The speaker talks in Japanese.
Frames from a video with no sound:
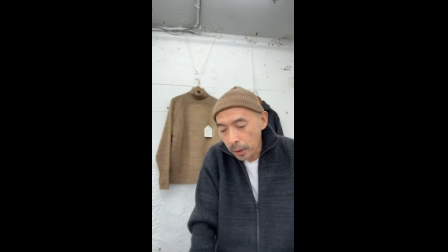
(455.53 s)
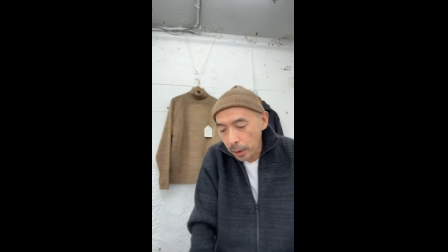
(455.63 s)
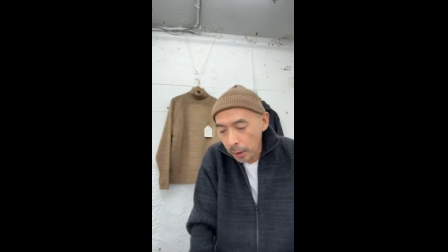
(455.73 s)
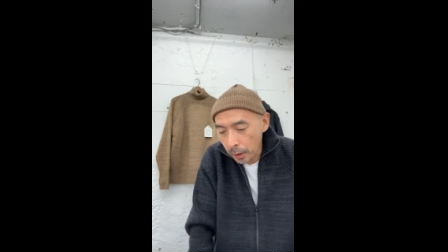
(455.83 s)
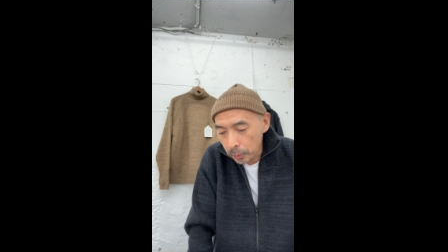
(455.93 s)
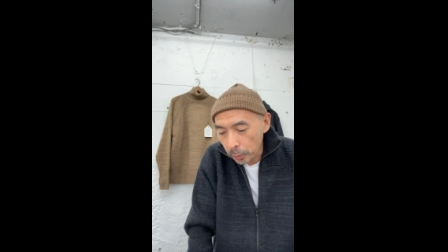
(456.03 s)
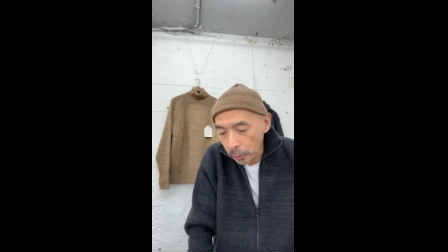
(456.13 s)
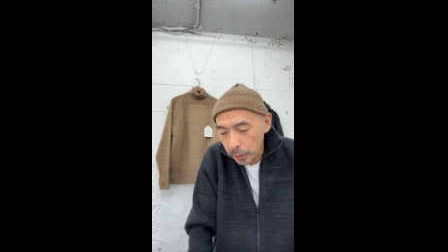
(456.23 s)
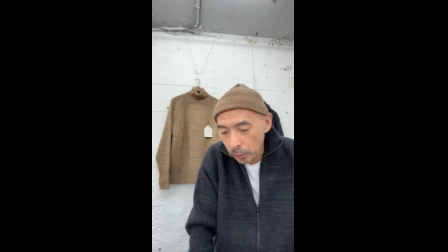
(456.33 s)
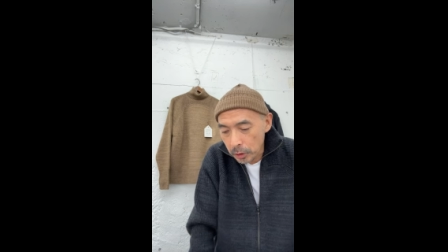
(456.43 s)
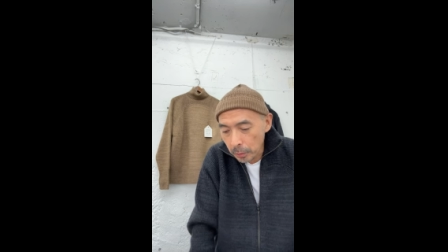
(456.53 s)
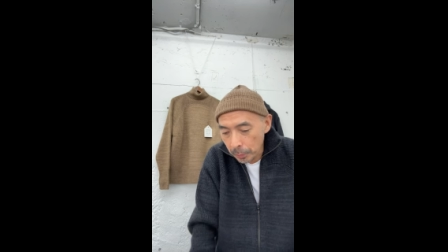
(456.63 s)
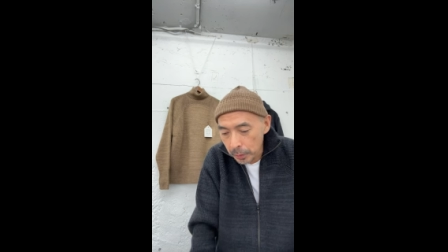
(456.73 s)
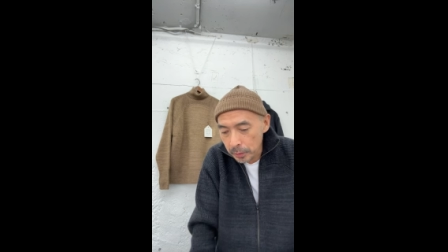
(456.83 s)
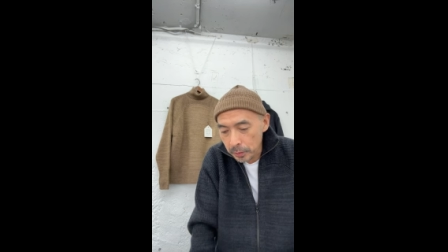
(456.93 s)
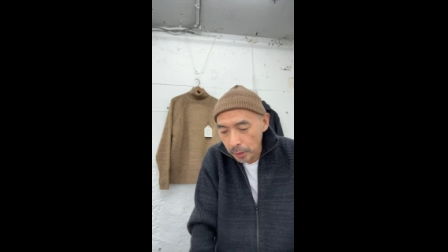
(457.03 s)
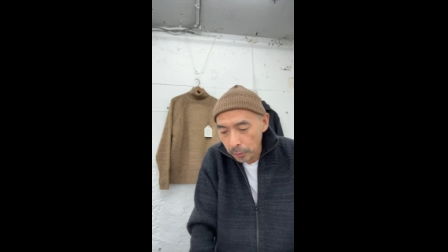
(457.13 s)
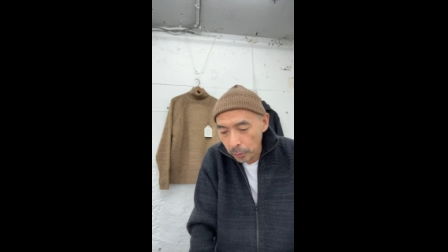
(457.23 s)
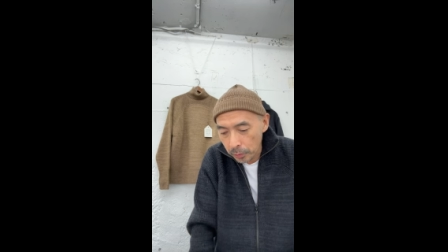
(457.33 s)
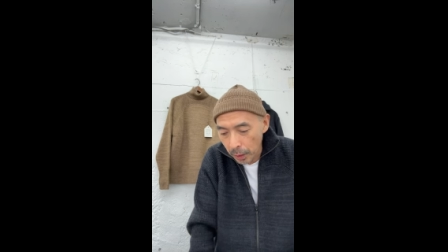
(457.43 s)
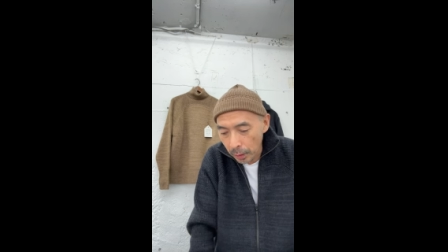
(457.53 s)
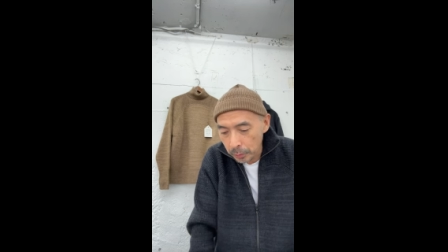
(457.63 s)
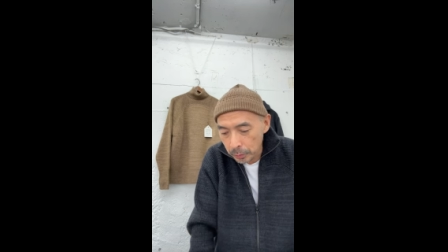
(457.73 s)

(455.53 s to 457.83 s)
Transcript: えーと、広島ヴィンセントさん